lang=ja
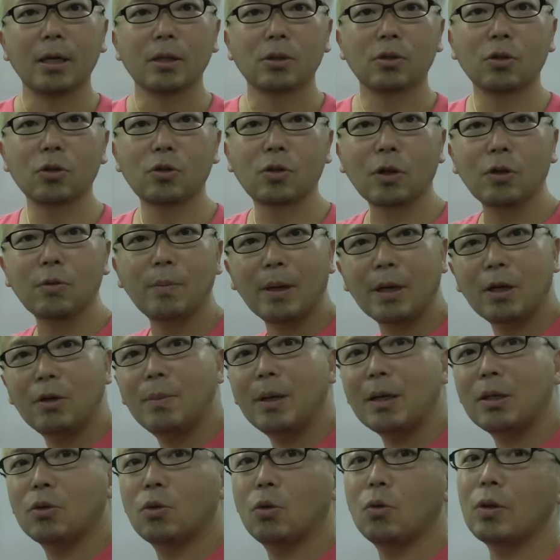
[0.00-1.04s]
その人が生まれる
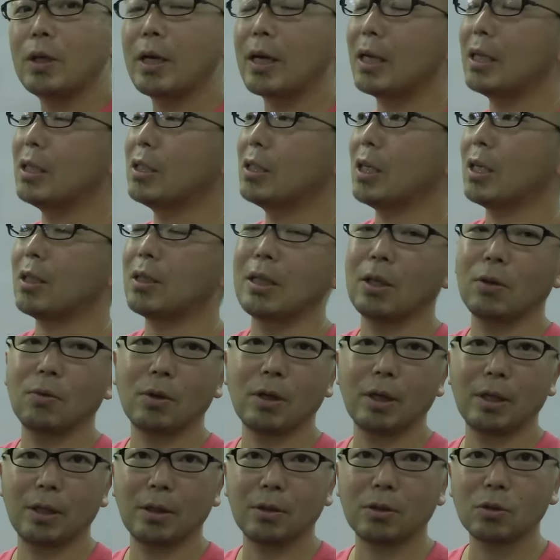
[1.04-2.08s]
前ってどんな感じだったの
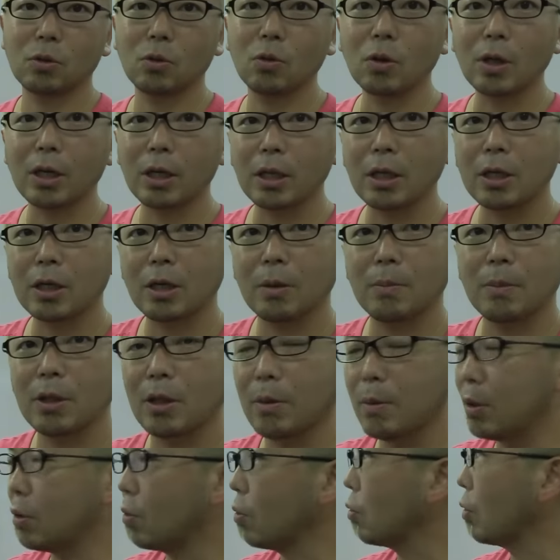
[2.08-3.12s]
かなそこから何か
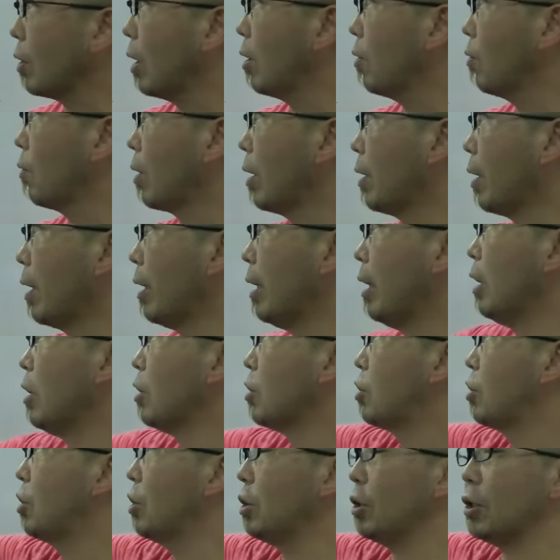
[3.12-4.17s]
学べることあるのかな
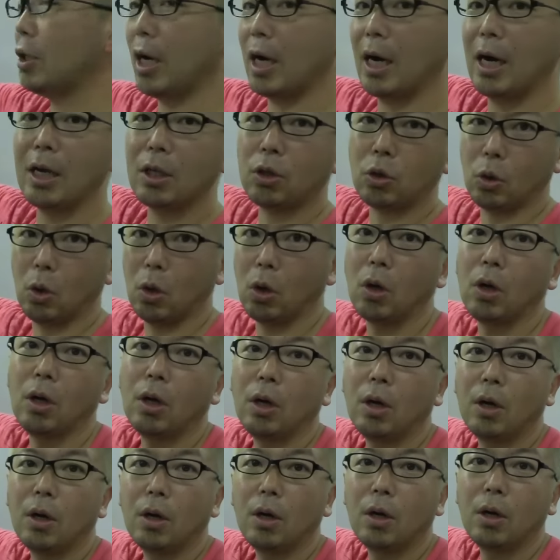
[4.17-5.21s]
死んだ後
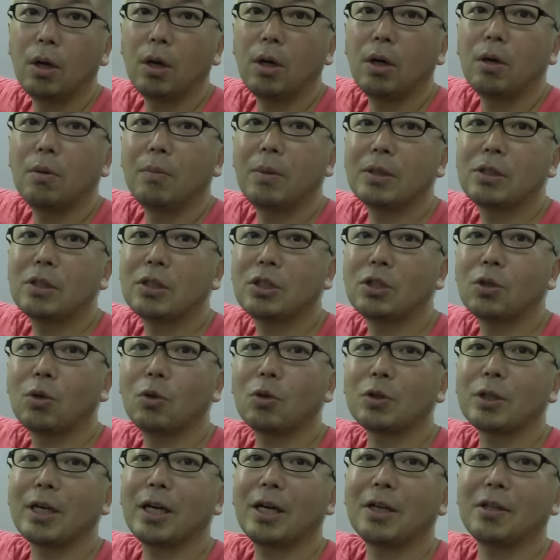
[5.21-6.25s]
別に死後
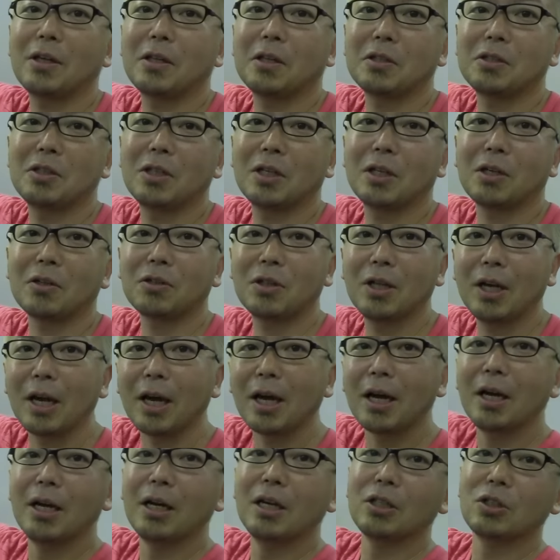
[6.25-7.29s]
の世界の話じゃなく
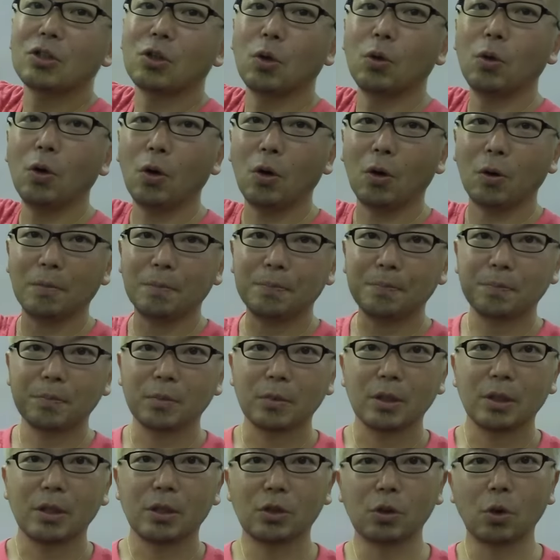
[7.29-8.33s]
てその
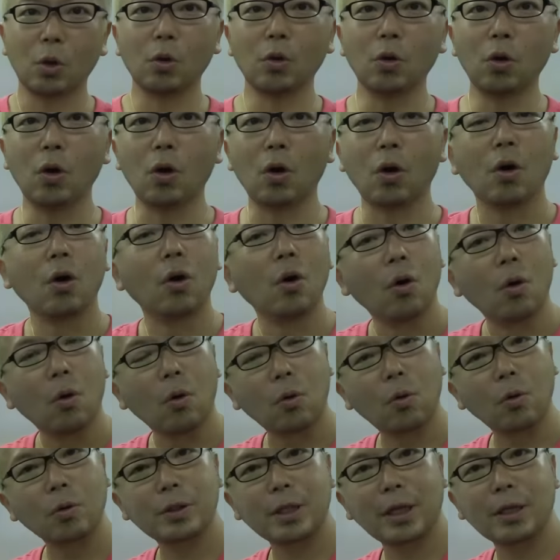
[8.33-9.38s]
人の
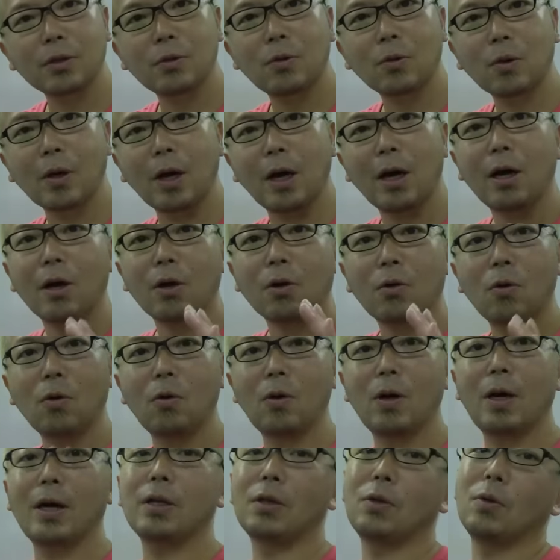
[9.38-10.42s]
お子さんとか
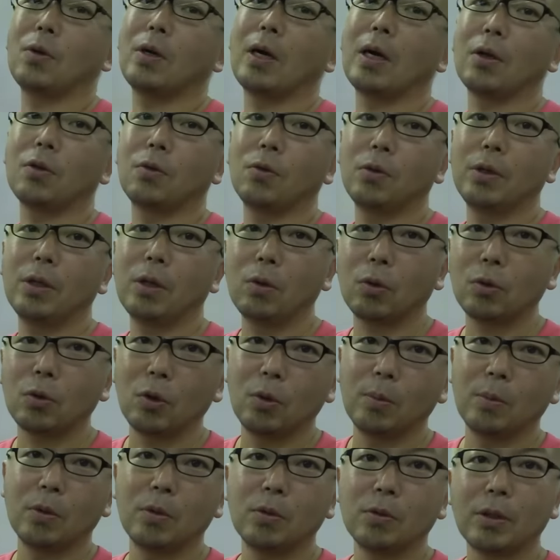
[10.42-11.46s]
後輩とかがどんなこと
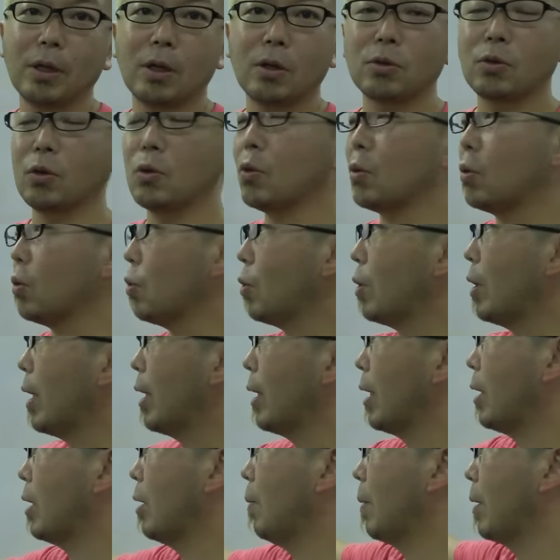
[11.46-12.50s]
を思うんだろうそのことか
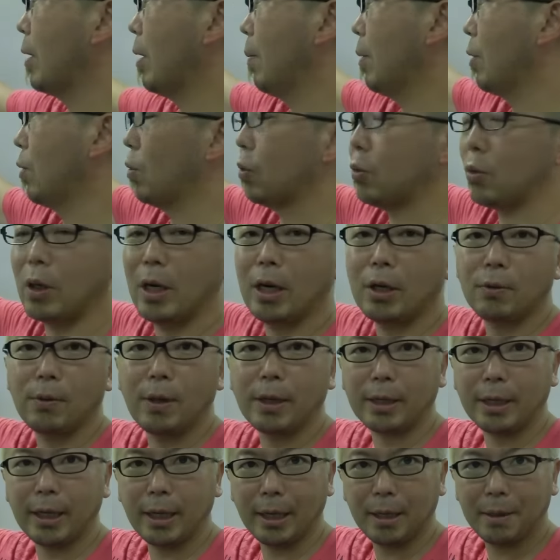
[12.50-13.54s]
らだって学べることがある
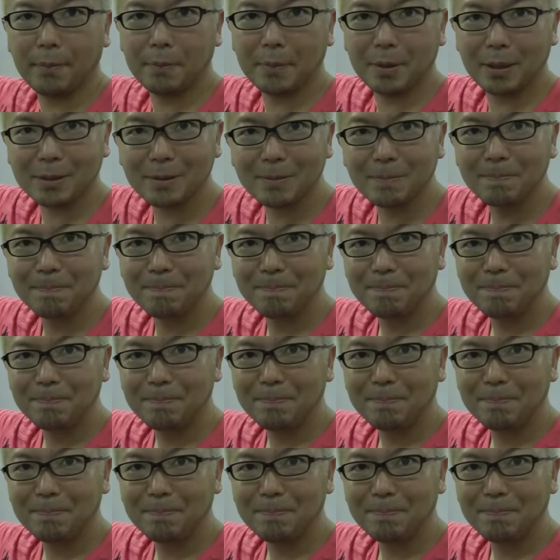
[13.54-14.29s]
わけです